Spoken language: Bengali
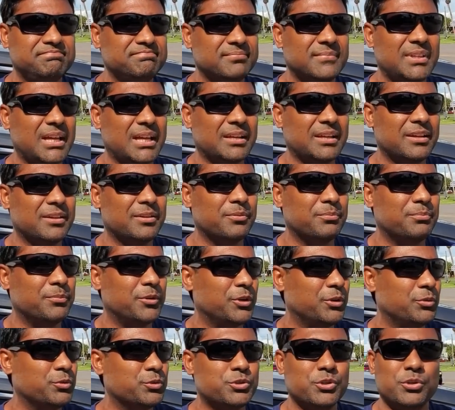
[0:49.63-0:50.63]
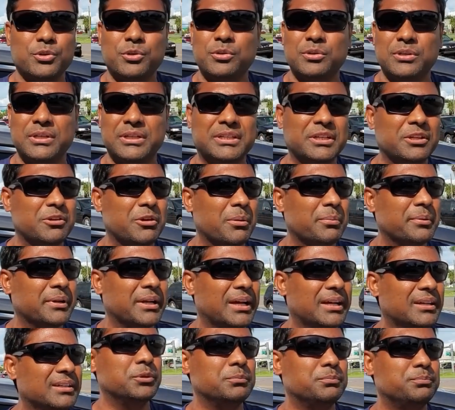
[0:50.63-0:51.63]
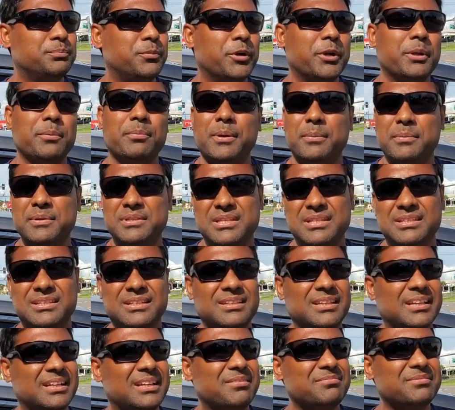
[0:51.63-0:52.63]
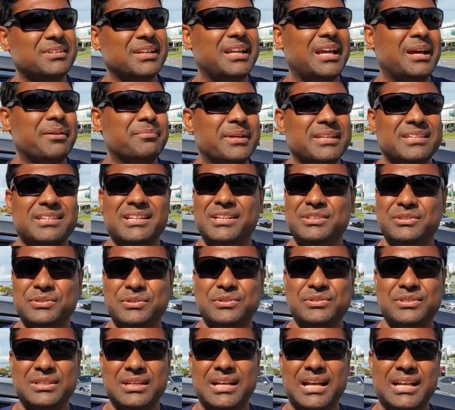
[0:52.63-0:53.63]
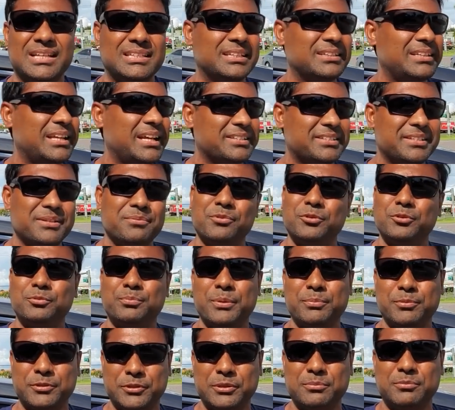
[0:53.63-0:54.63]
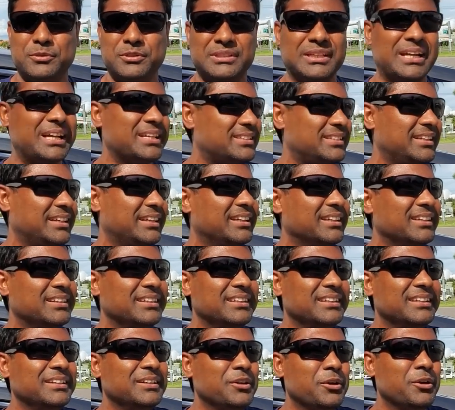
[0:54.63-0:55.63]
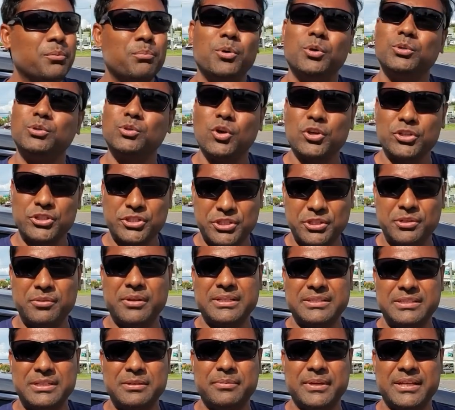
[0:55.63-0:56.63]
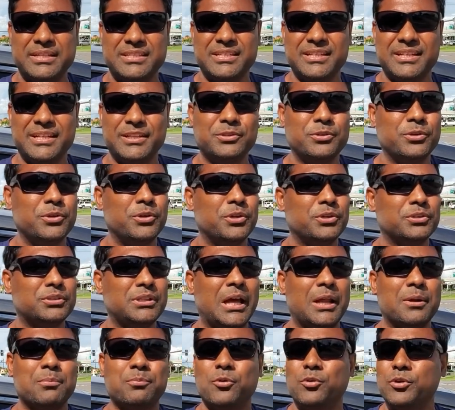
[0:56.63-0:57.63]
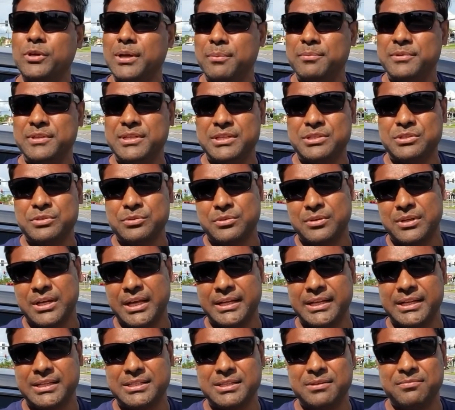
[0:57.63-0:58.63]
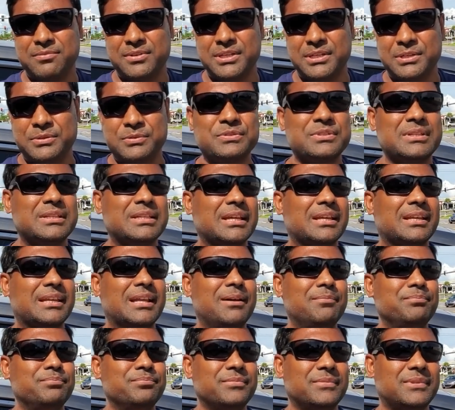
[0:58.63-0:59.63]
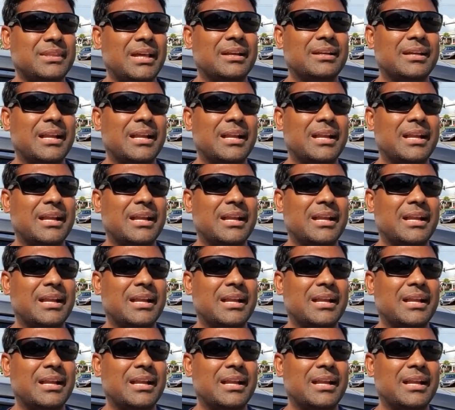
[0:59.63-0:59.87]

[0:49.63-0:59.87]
তাকে মনে উৎসর্গ করলে ঠিক হবে না পরে ভেবে চিনতে দেখলাম যে না বেচারা তো জেল হাজেতে আছে বহুত বিপদের মধ্যে আছে বহুত কষ্টেও আছে বেচারা তো তার বউকে আমি কিছুক্ষণ আগে টিভি নিউজে দেখলাম তার